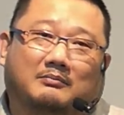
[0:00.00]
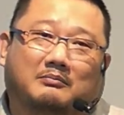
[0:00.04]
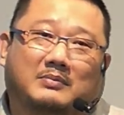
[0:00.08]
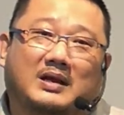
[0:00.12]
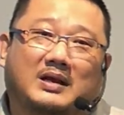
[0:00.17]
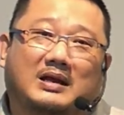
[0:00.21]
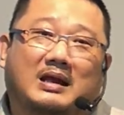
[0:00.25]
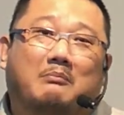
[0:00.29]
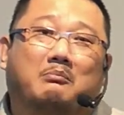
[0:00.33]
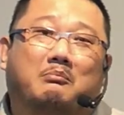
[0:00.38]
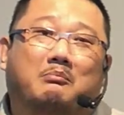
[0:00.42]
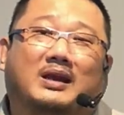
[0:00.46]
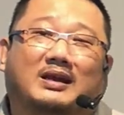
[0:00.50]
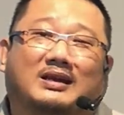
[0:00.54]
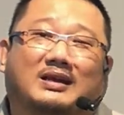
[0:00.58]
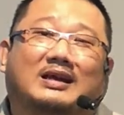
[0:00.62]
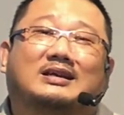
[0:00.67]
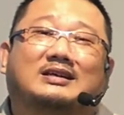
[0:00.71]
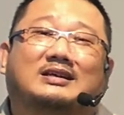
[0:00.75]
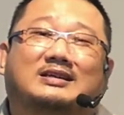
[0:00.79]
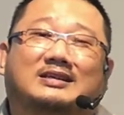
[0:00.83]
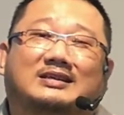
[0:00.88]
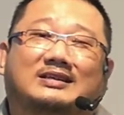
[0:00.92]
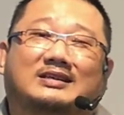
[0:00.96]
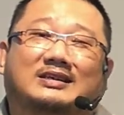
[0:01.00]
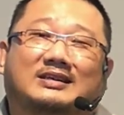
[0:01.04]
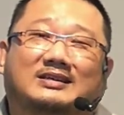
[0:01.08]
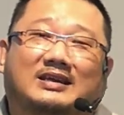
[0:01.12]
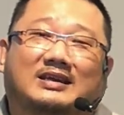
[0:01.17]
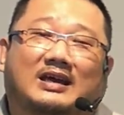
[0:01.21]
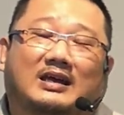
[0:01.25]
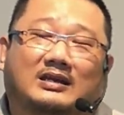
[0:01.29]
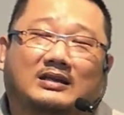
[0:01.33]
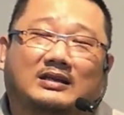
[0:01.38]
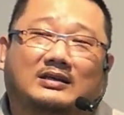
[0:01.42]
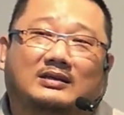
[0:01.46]
Mengamankan diri
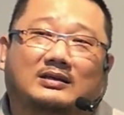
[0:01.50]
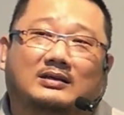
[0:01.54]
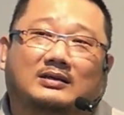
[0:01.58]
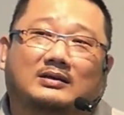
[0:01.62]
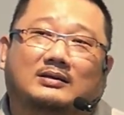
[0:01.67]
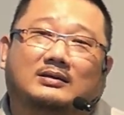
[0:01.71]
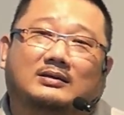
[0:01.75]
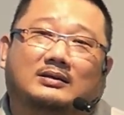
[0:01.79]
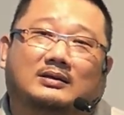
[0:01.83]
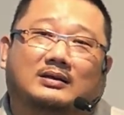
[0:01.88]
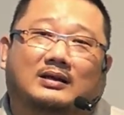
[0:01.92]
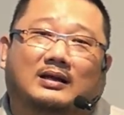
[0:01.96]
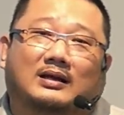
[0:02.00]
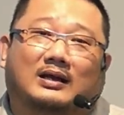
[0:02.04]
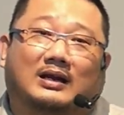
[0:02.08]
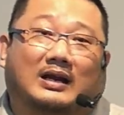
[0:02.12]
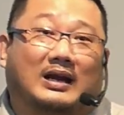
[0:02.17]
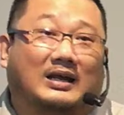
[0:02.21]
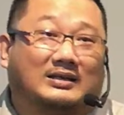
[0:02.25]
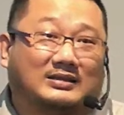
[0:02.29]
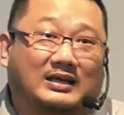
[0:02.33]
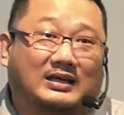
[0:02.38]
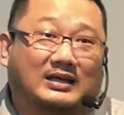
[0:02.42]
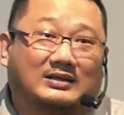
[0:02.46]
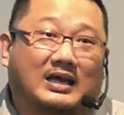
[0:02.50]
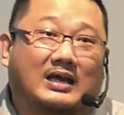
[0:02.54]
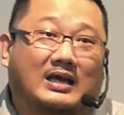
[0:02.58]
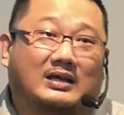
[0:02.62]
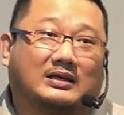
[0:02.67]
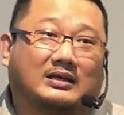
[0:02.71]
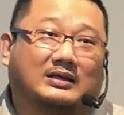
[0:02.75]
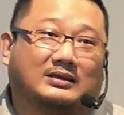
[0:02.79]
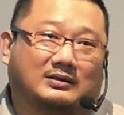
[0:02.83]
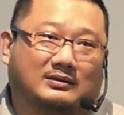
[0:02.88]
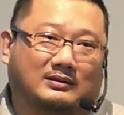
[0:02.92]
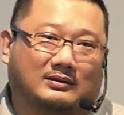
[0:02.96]
dari rasa
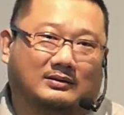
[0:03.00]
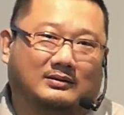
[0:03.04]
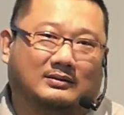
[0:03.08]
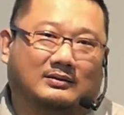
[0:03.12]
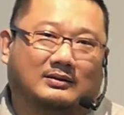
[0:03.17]
sakit